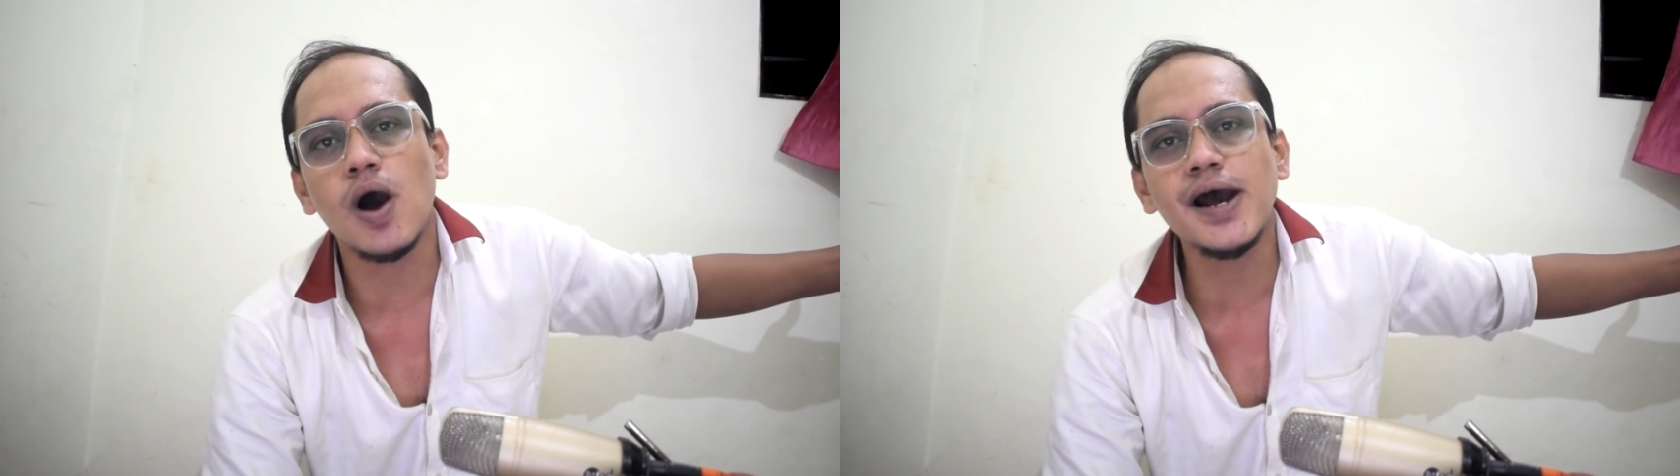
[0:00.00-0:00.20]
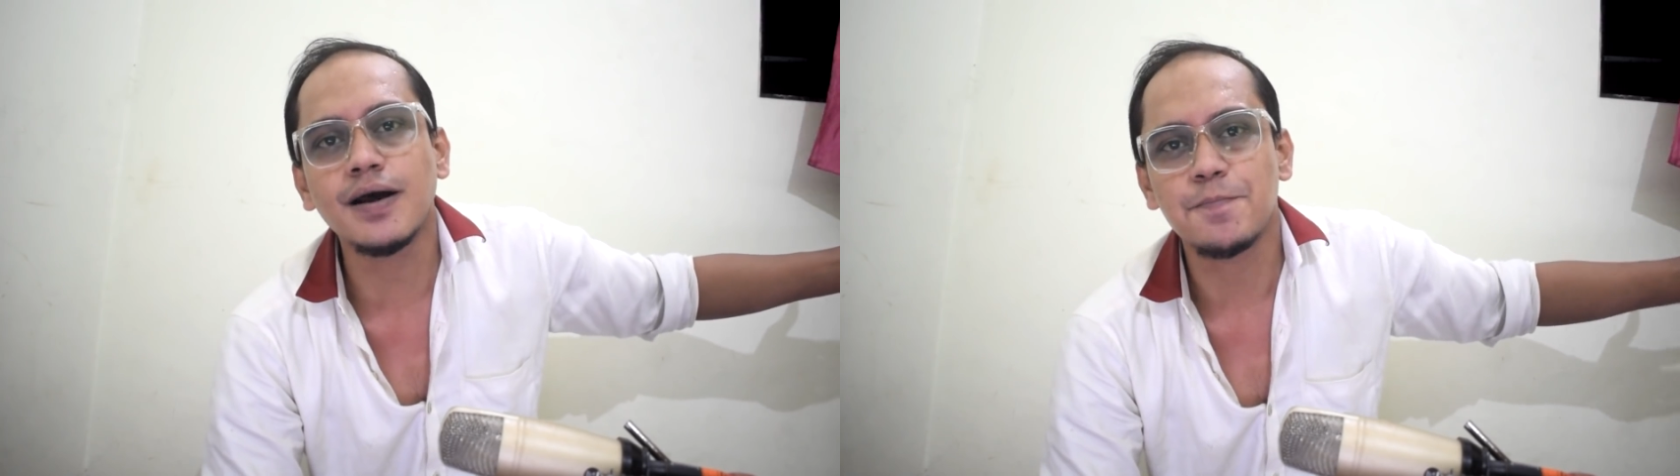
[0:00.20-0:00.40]

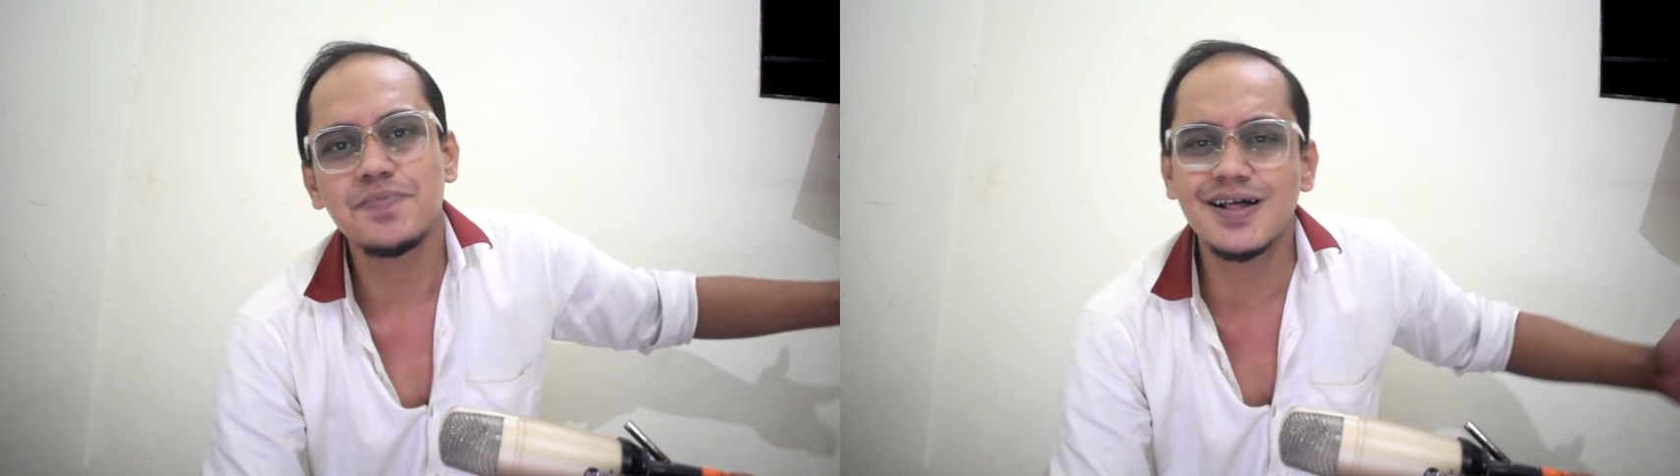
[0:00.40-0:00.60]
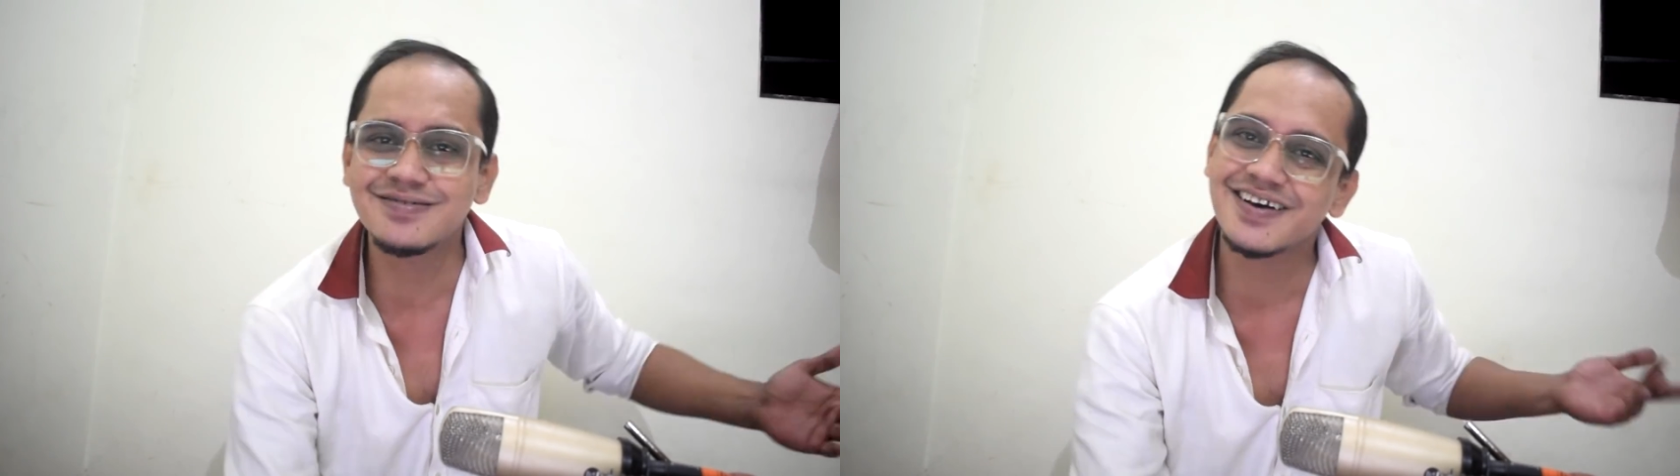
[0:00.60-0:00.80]
हुआ
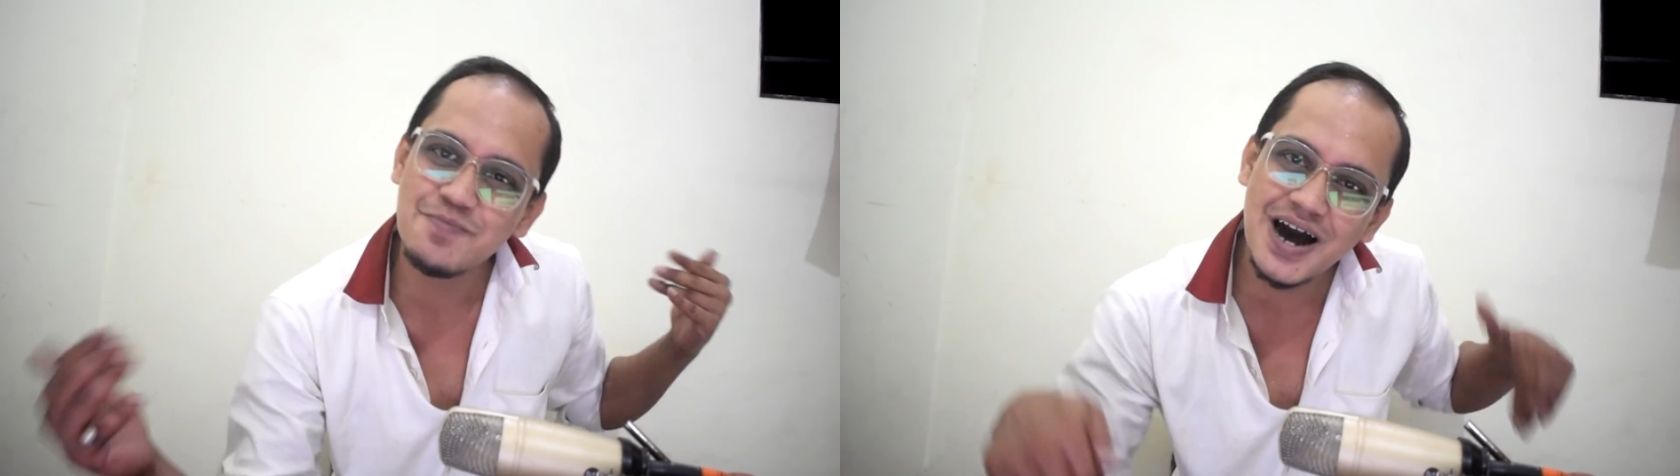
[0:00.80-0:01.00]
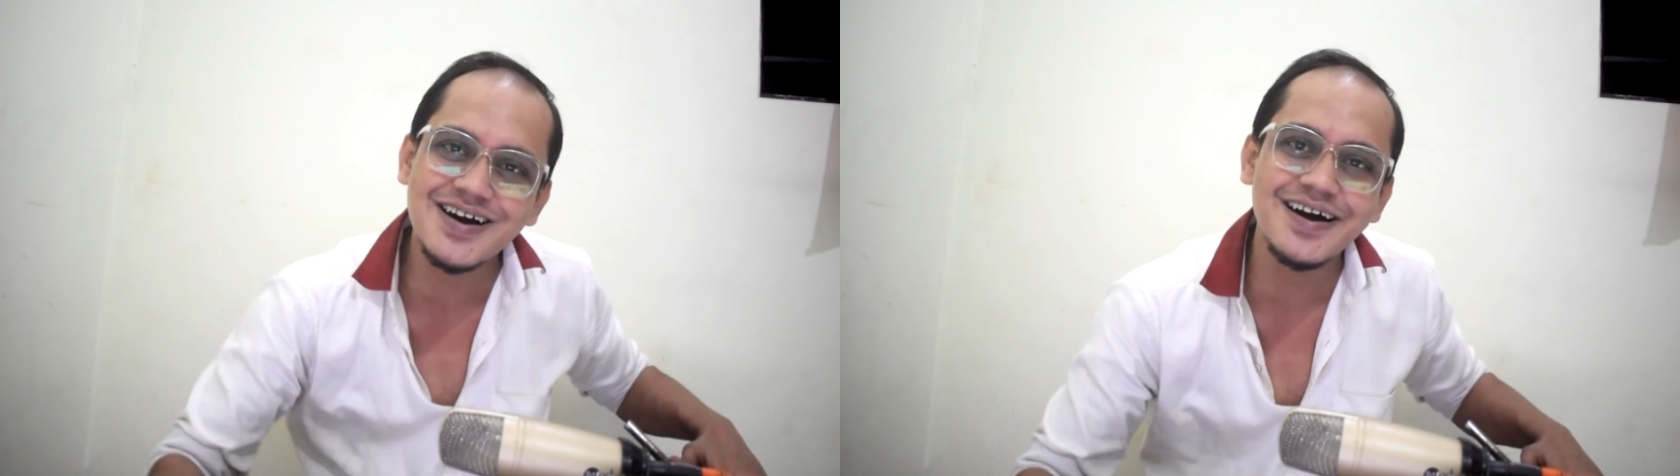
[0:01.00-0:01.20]
है
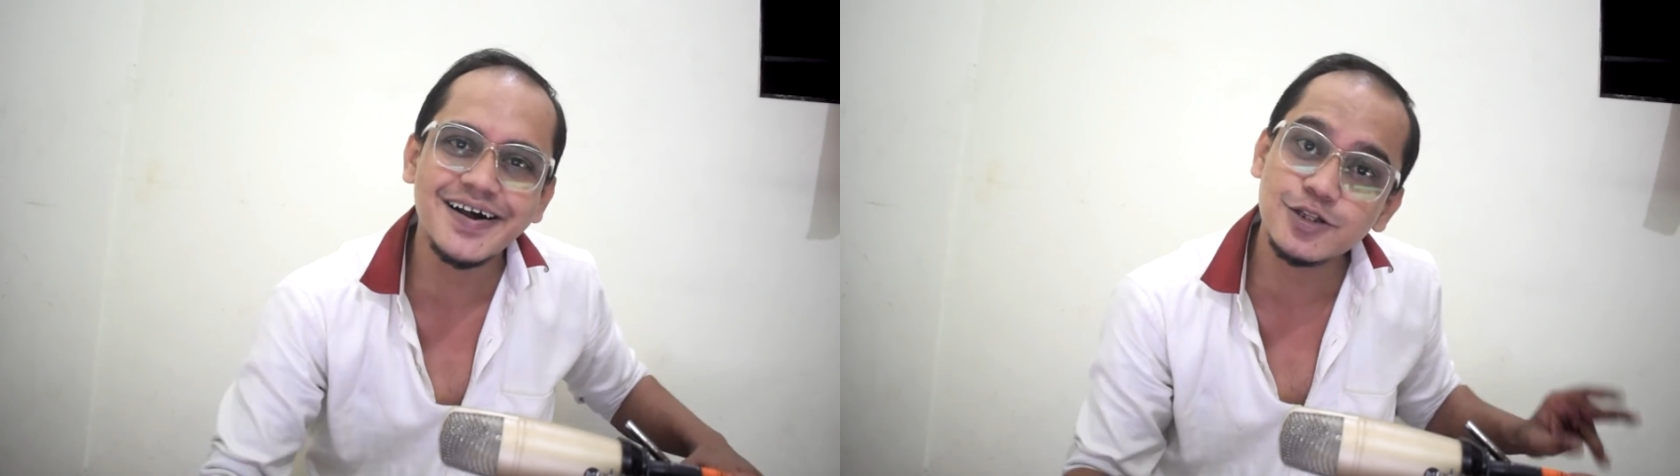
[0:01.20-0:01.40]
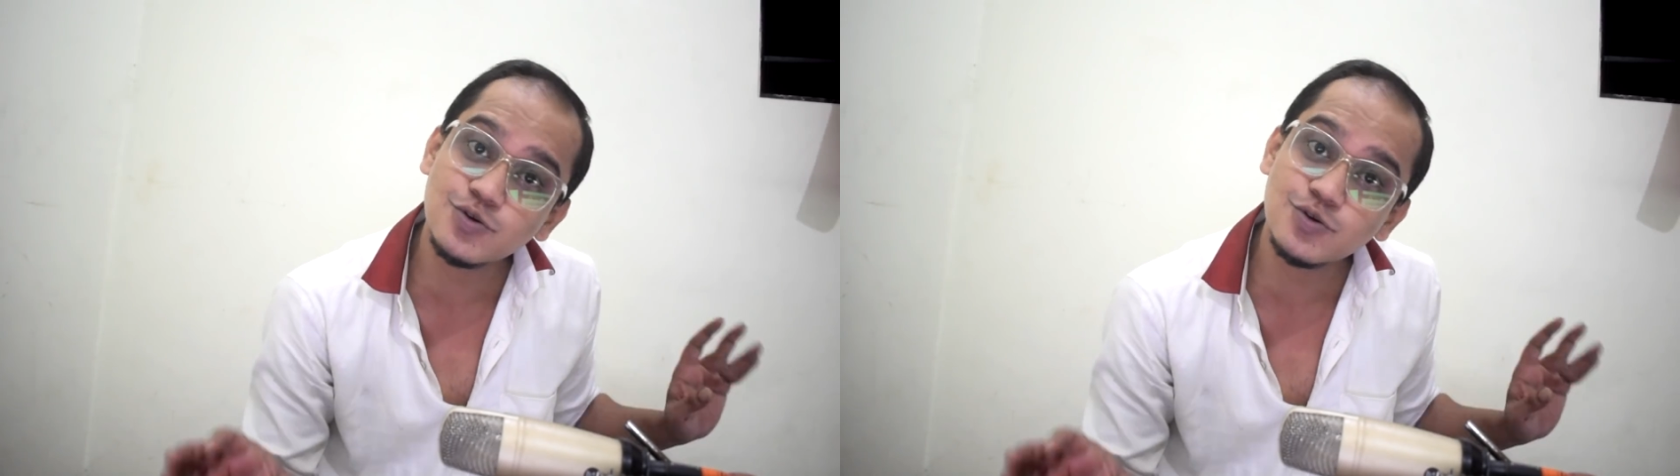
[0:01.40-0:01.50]
सलमान खान आया